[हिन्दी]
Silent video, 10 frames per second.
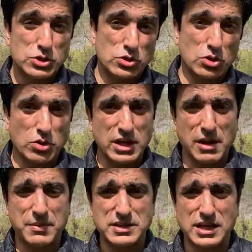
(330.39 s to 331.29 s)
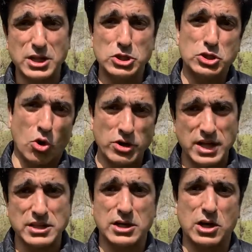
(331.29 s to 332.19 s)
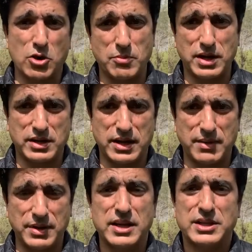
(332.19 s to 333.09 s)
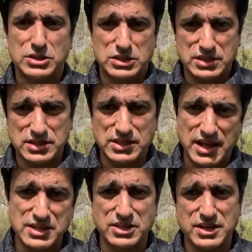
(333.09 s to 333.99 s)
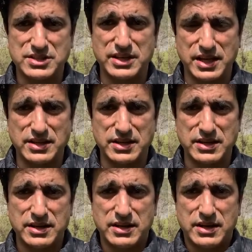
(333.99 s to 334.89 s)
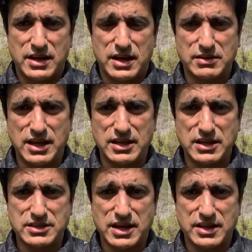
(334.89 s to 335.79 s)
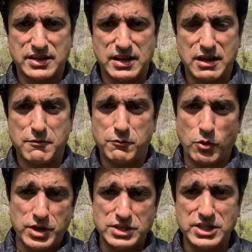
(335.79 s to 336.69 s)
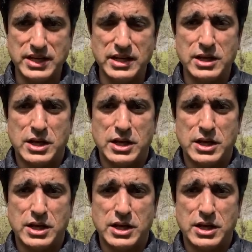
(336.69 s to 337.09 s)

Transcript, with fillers: जो सऊदी अरब के साथ यौन के अंदर कारोबार करने में चाइनीज़ करेंसी के अंदर तेल की तजारत करेंगे वही चीन